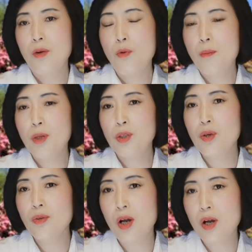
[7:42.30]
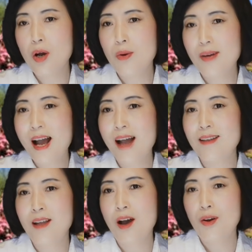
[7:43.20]
我们都能够
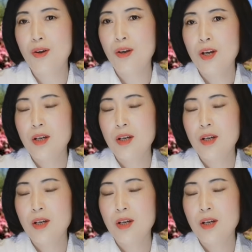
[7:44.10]
看到，